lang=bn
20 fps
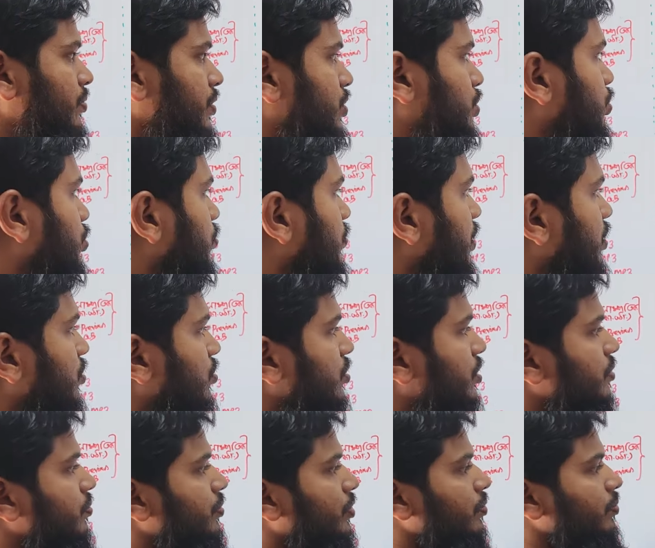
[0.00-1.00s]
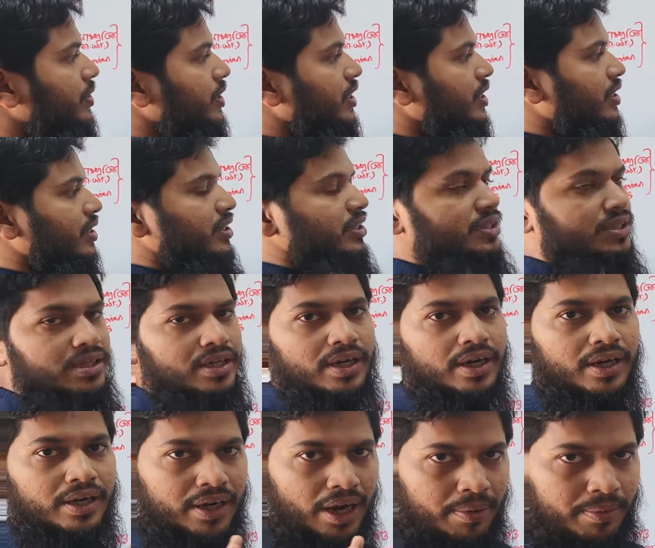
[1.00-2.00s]
হবে শুধুমাত্র কি পড়বেন ইংলিশ
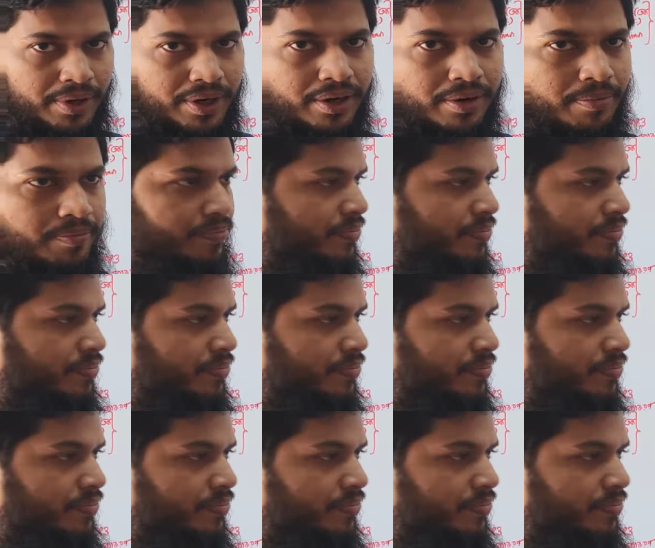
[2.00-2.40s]
গ্রামার